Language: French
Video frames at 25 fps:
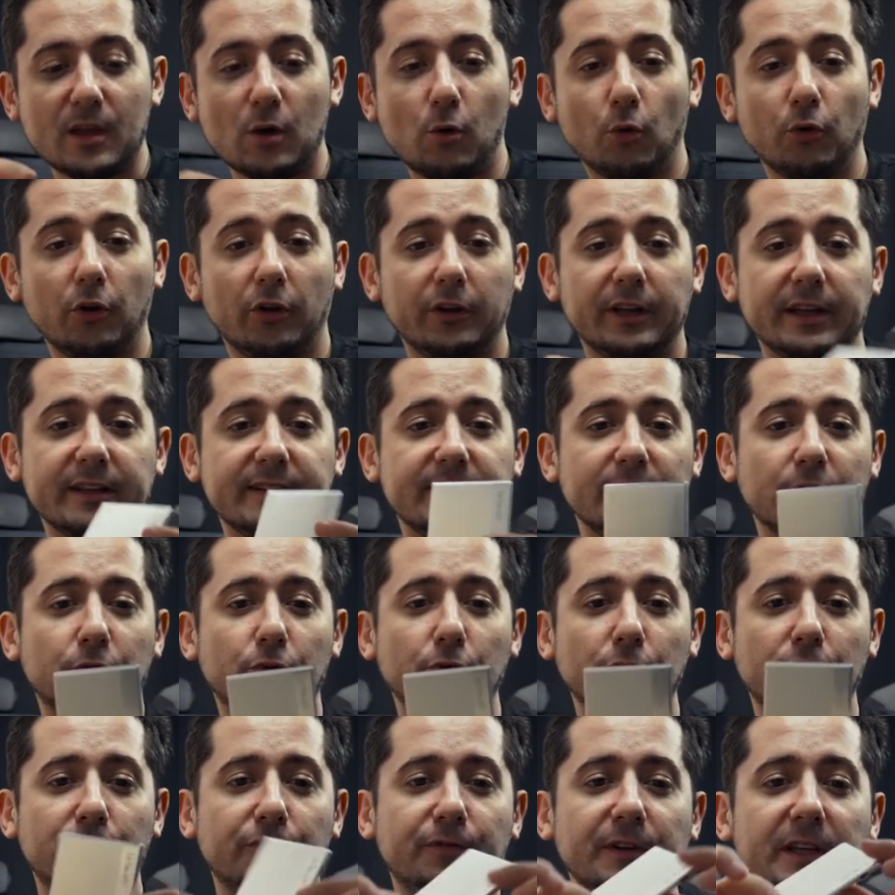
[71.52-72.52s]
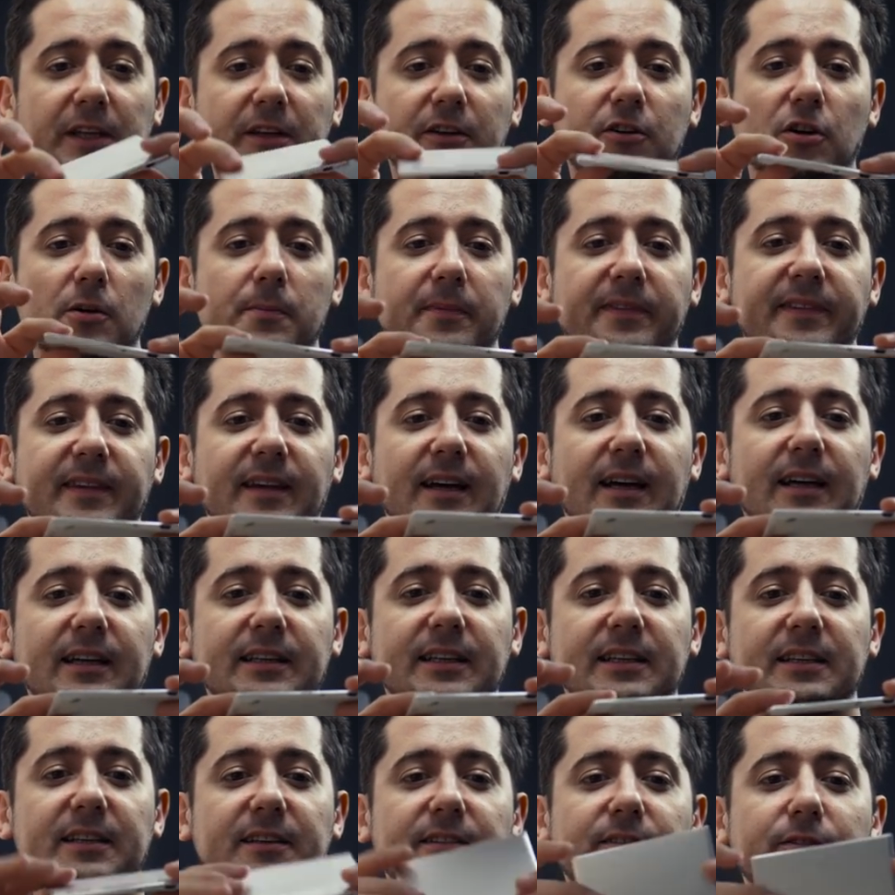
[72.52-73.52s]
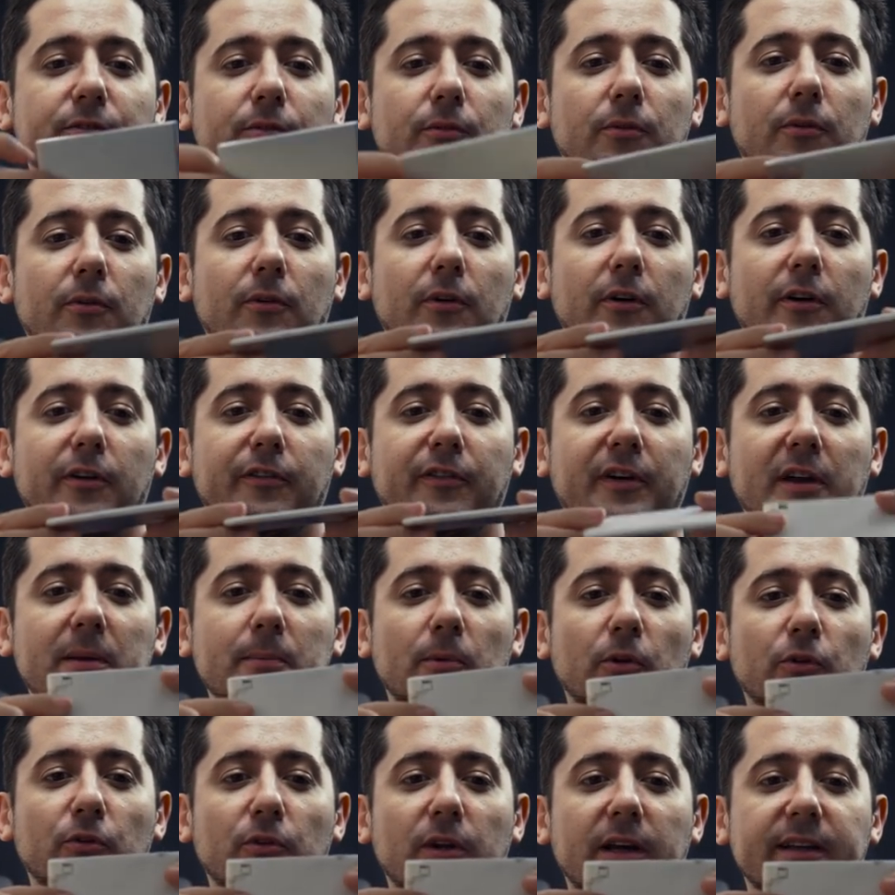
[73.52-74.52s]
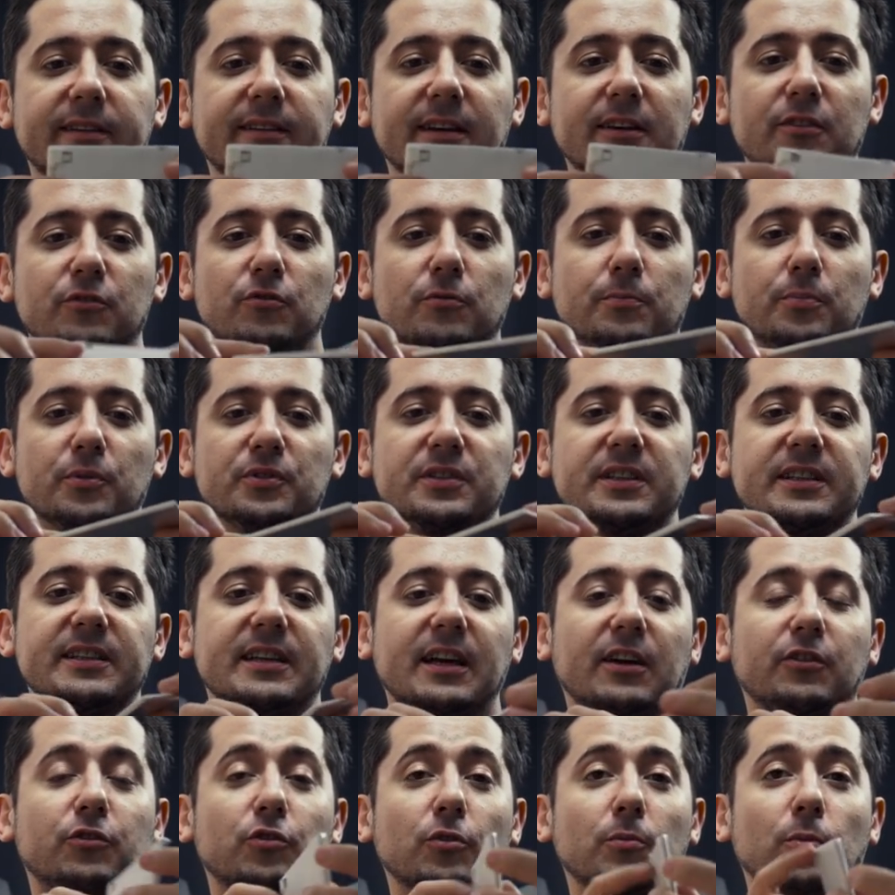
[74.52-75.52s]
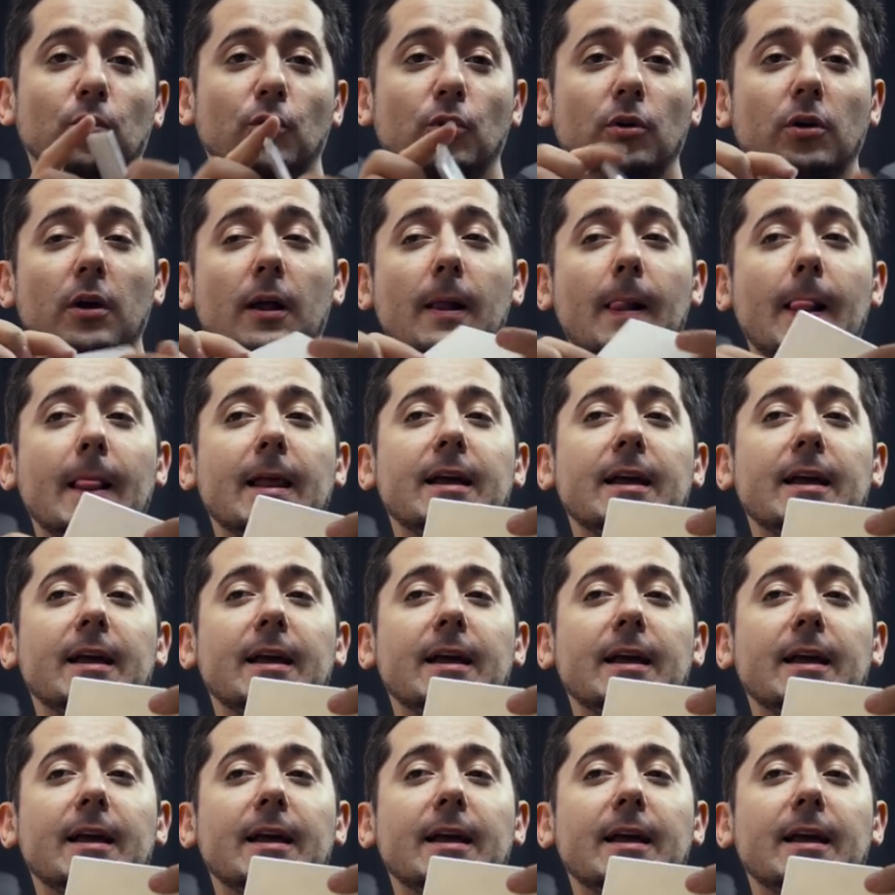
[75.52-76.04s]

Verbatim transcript: On en a des toutes fines comme ça qui sont euh, vraiment de la taille d'une petite carte bleue.